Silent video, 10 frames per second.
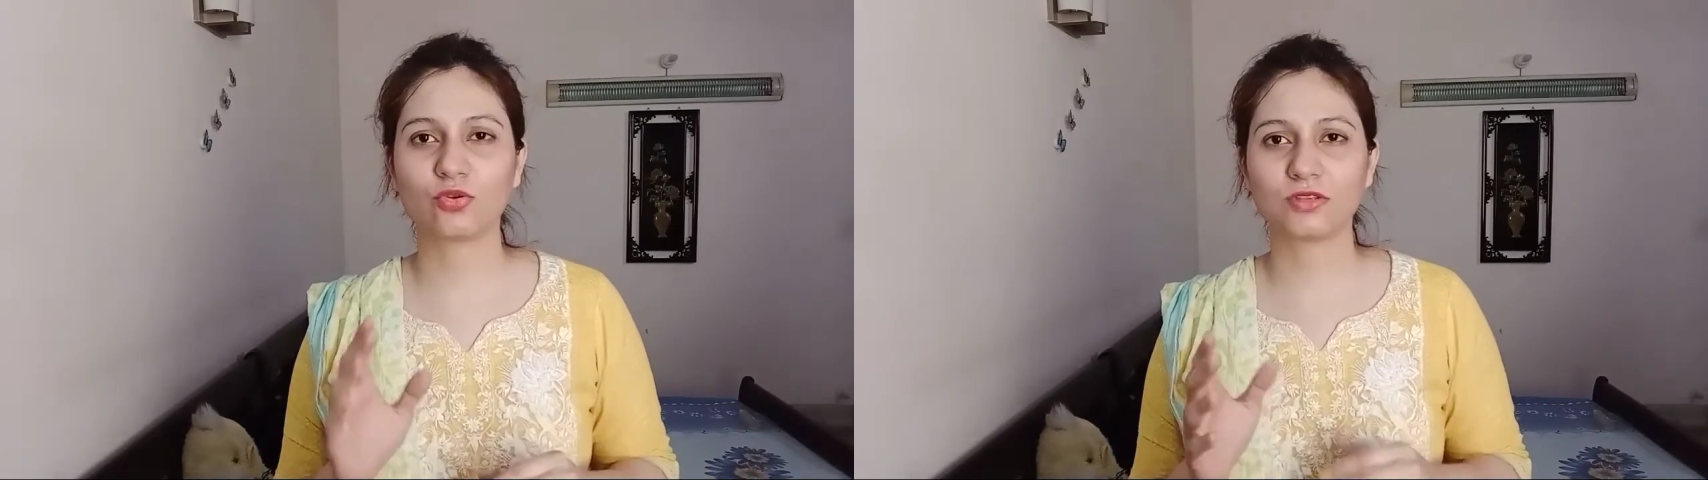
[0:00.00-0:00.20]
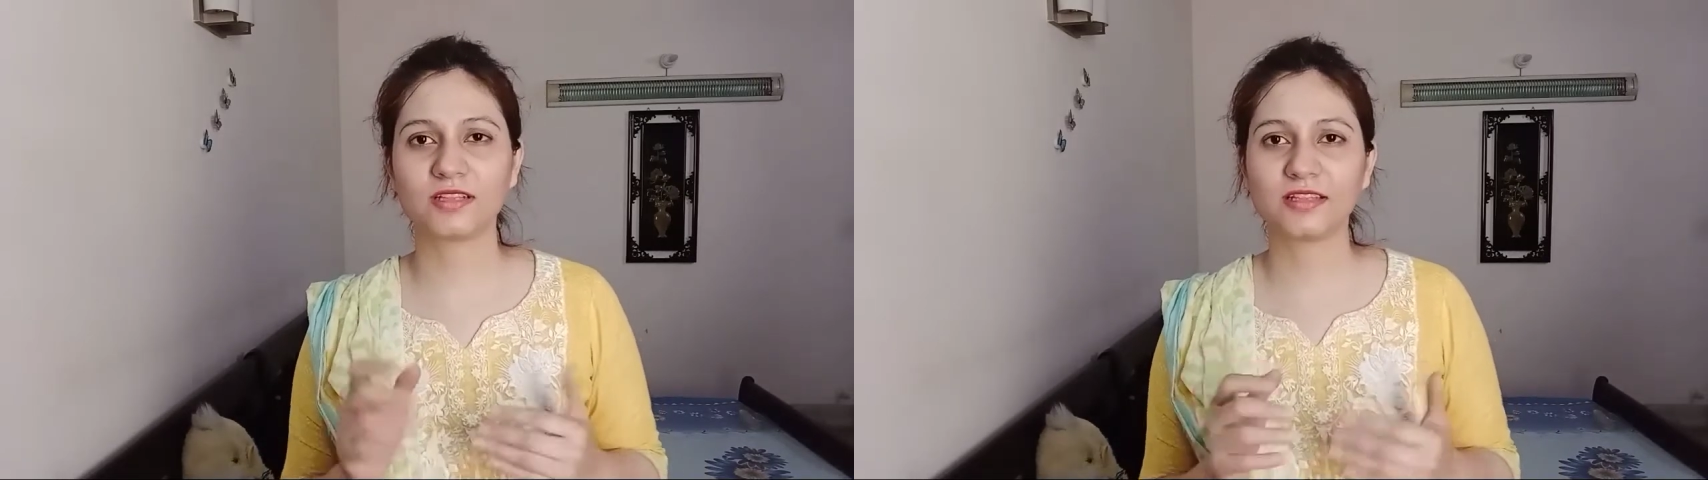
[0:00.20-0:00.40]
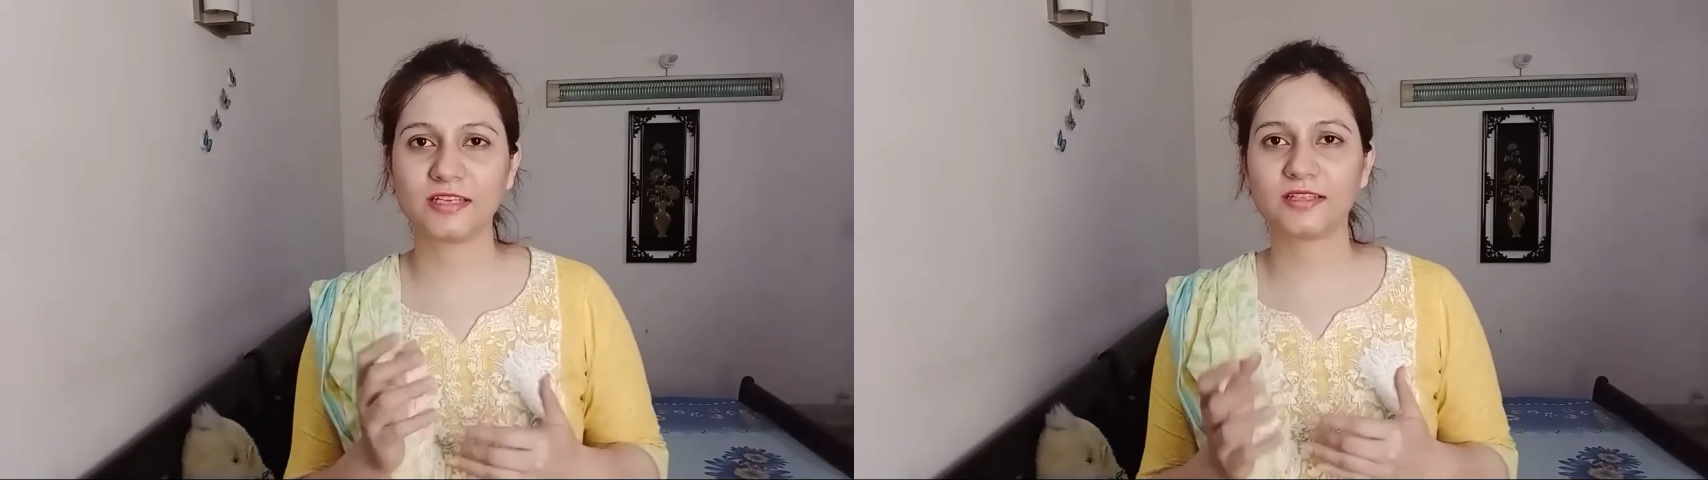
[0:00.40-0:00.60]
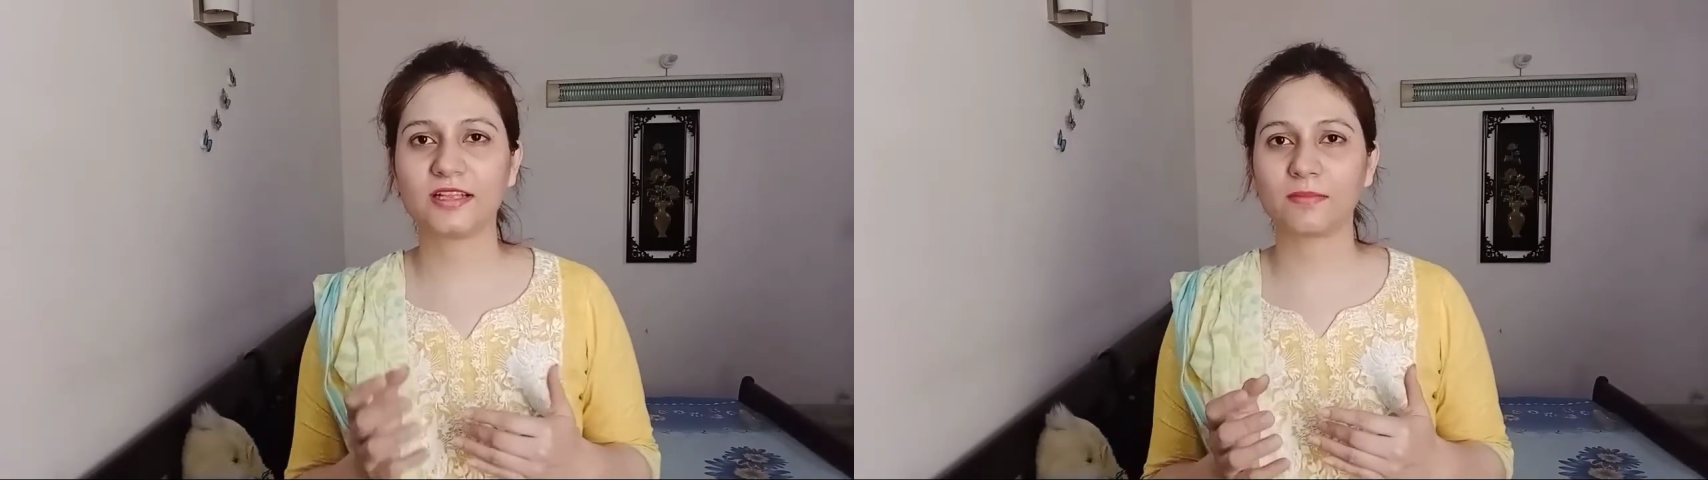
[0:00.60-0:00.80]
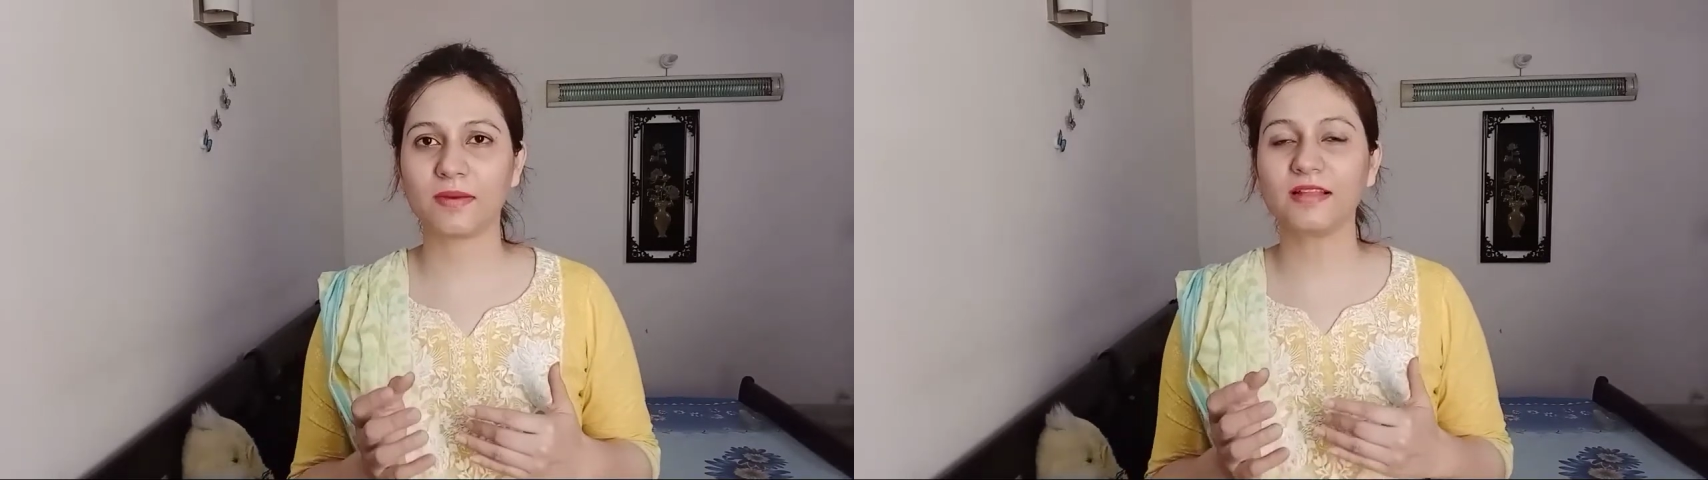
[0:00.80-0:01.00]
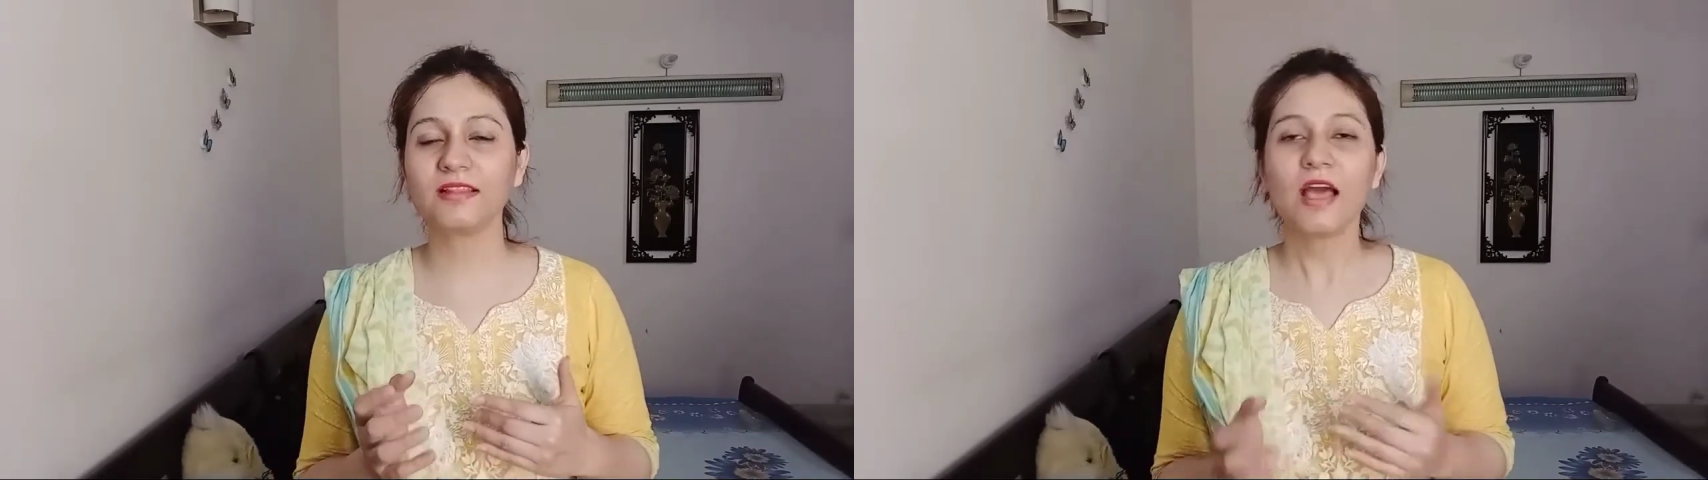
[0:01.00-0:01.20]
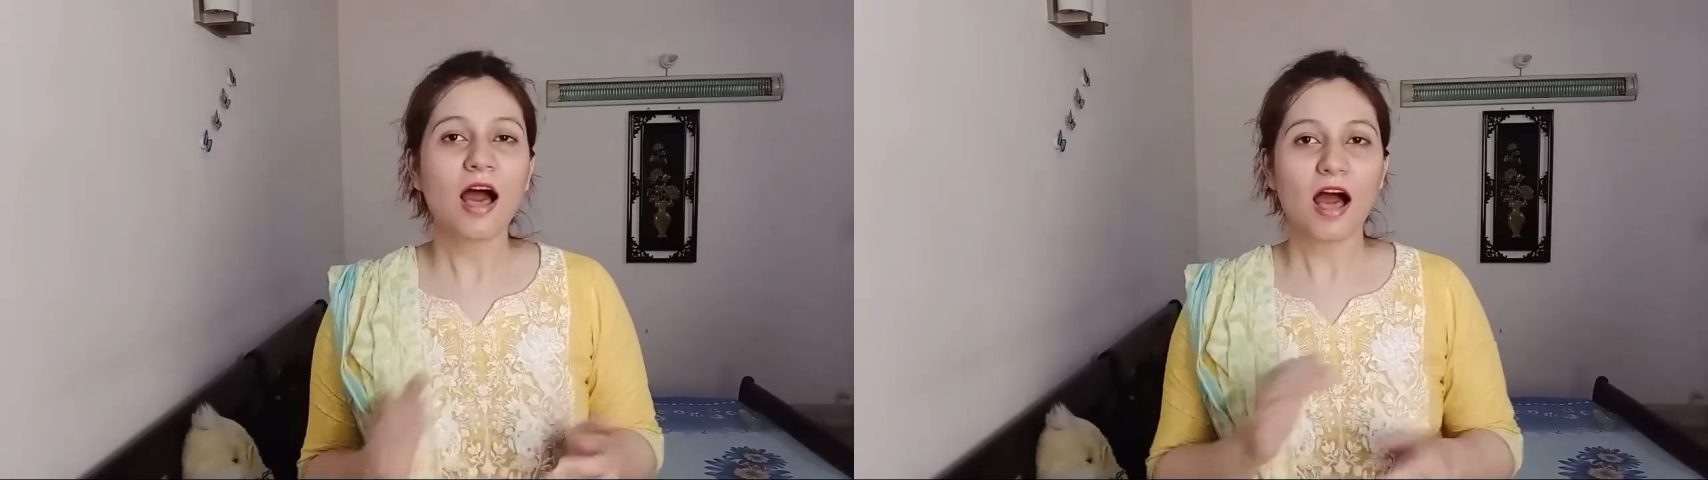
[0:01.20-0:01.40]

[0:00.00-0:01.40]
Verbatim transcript: दो से तीन दिन बाद